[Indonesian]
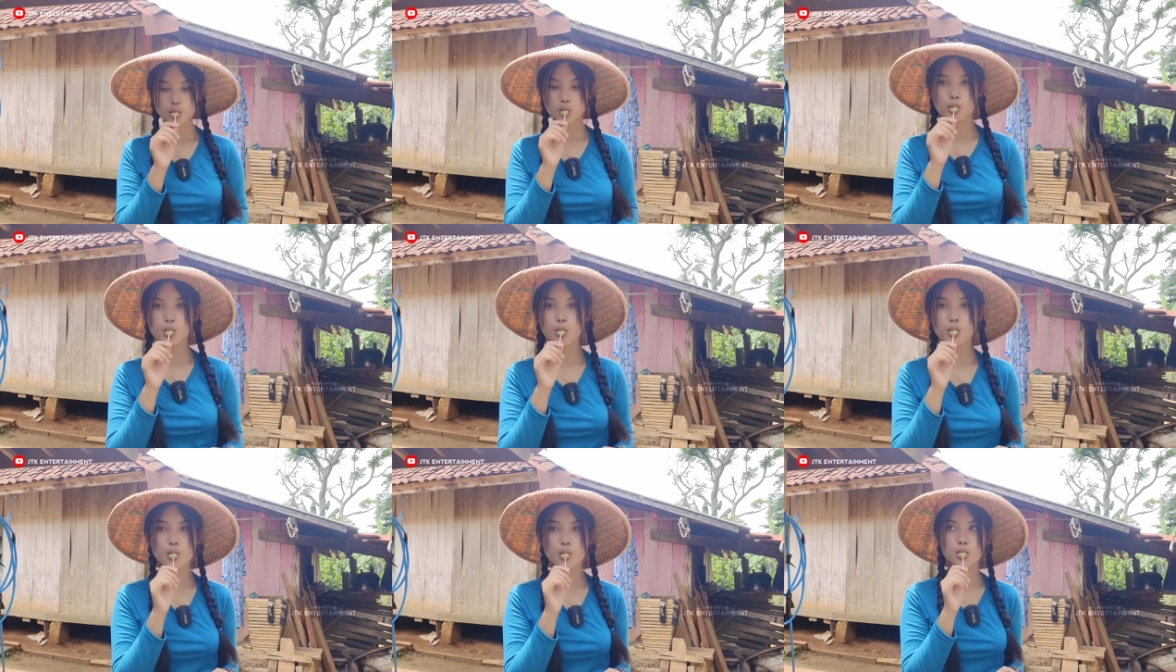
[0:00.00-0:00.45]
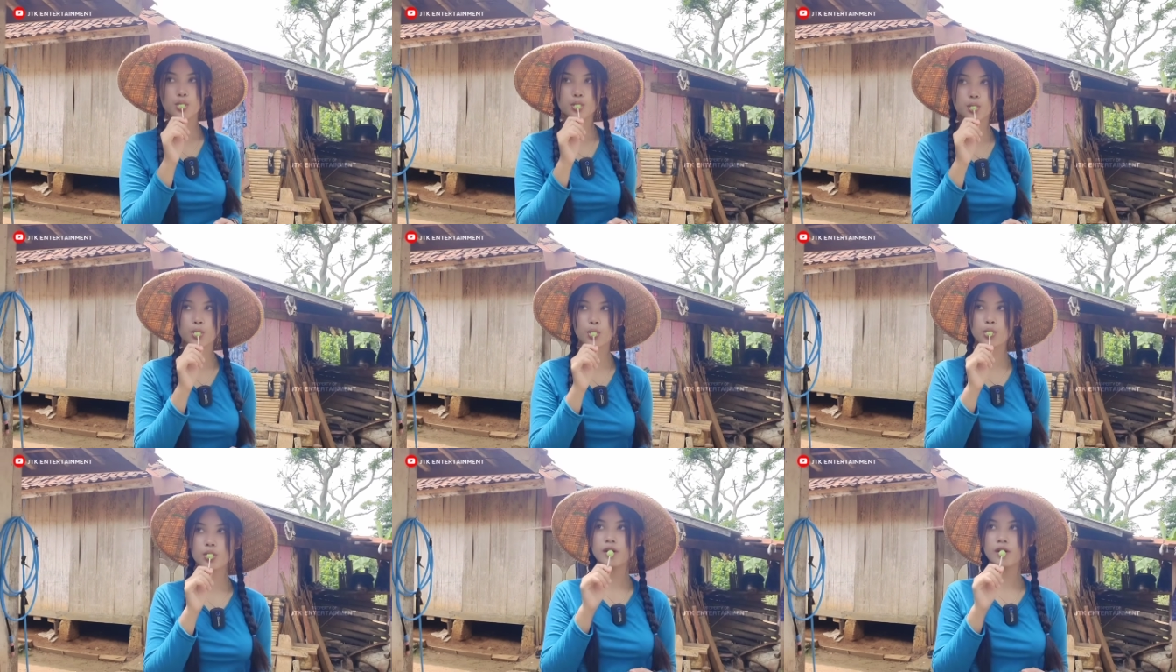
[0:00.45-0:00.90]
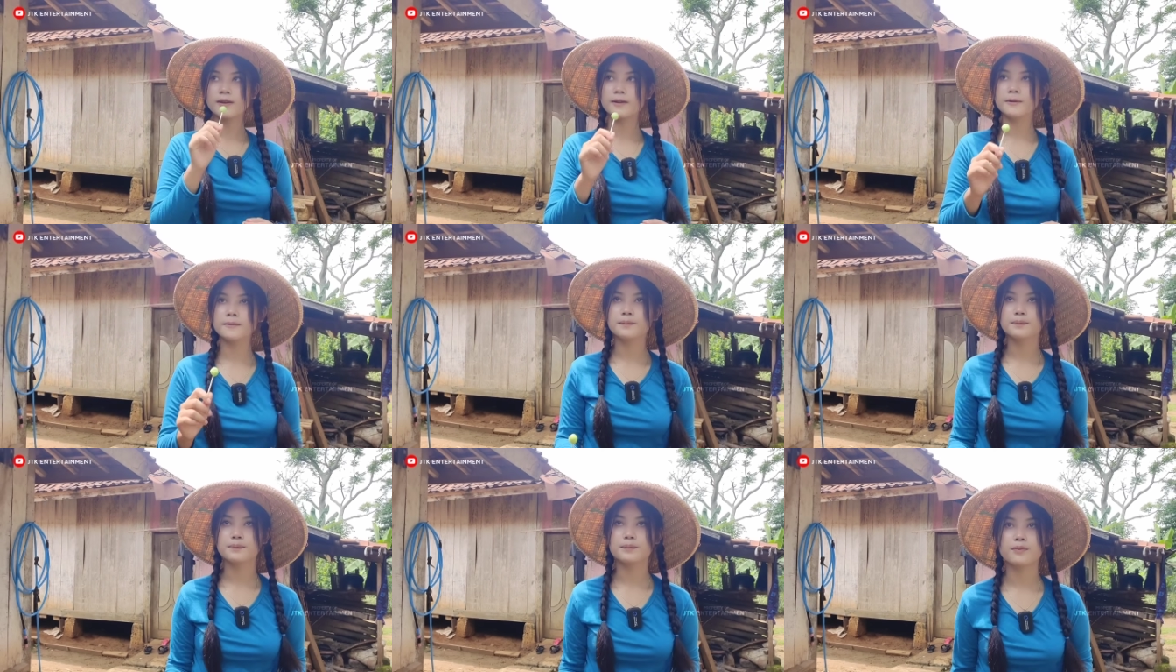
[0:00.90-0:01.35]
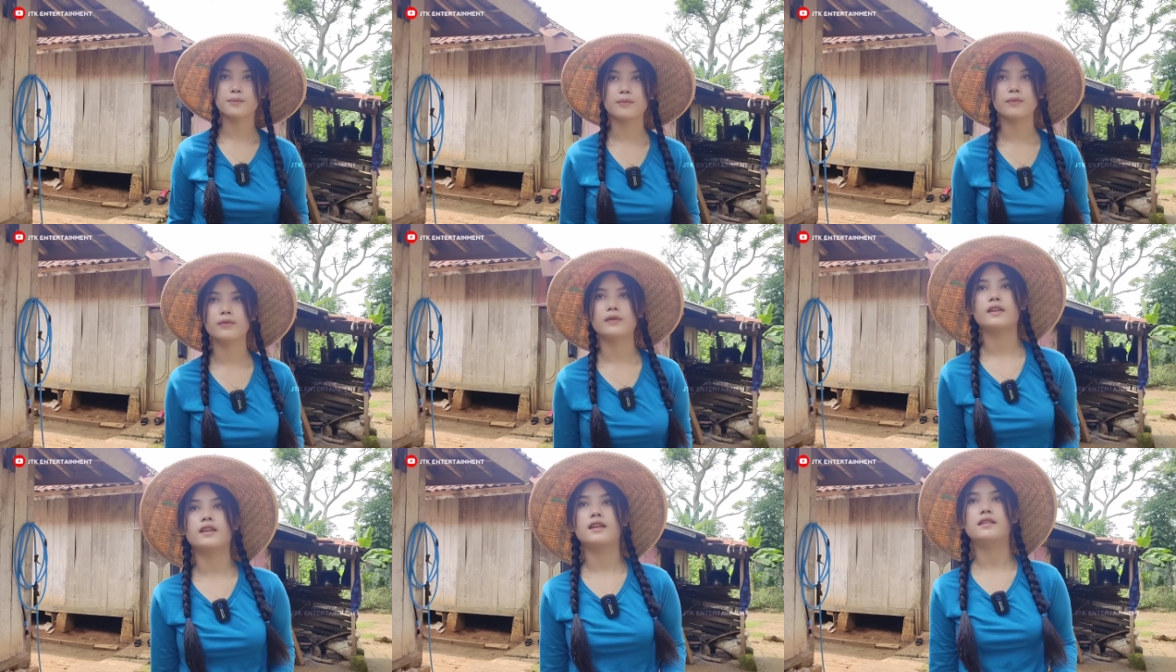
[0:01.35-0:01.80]
ini masih kampung Pasir Huni?
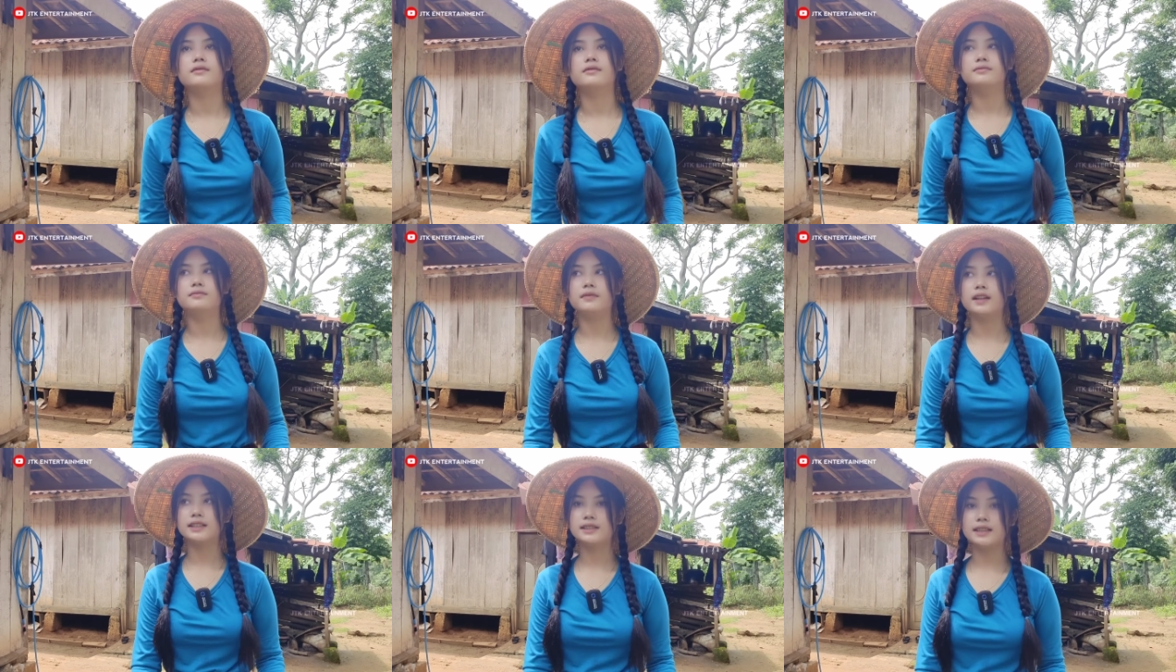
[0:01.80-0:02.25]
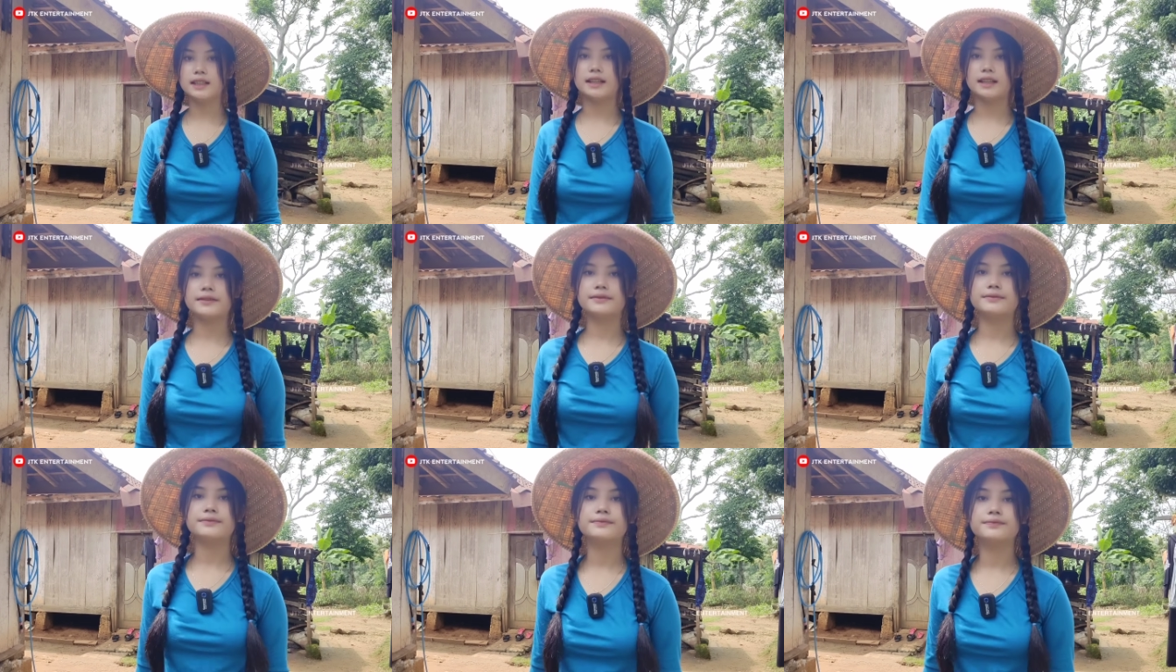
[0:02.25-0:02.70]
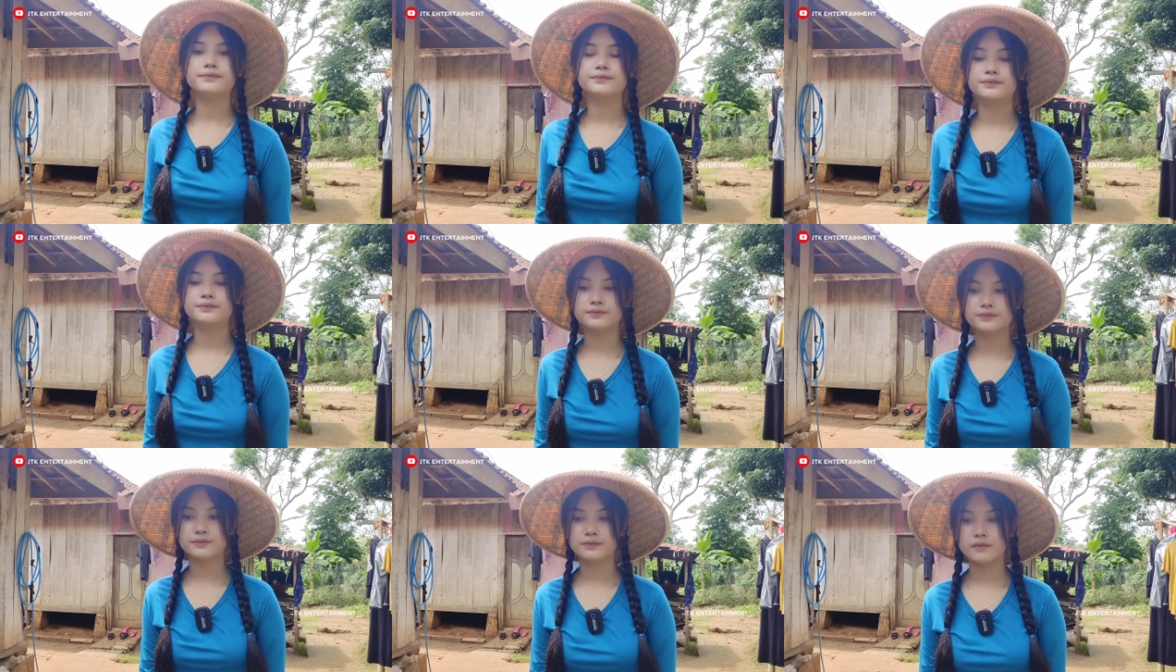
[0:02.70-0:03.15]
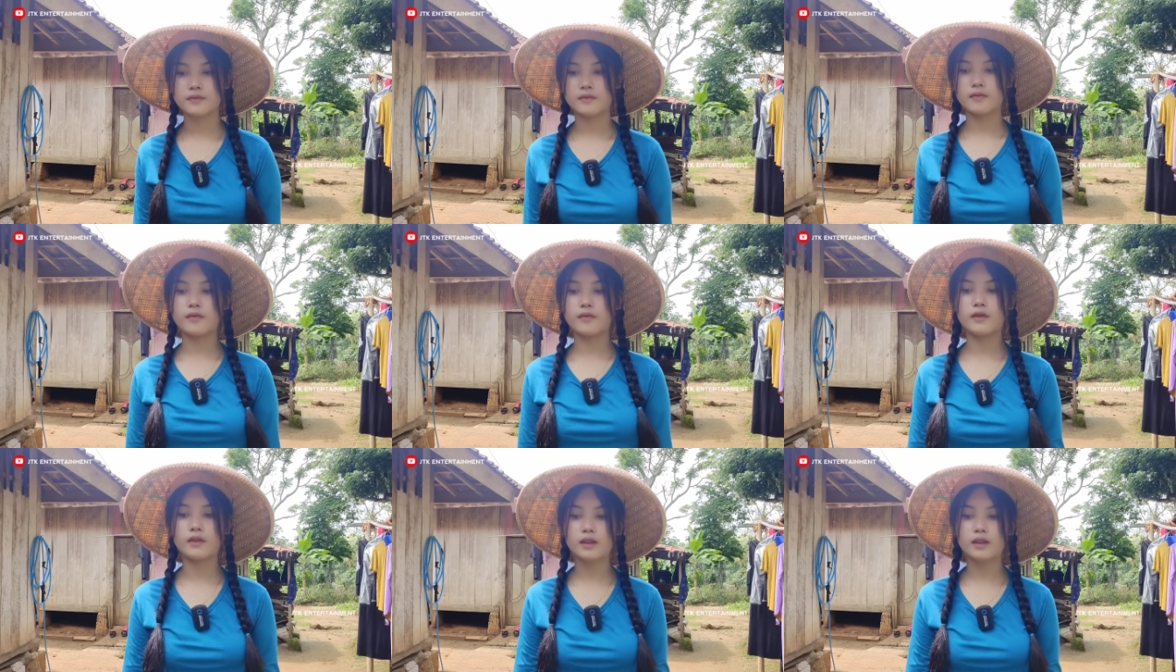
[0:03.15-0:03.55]
Masih. Masih kampung Pasir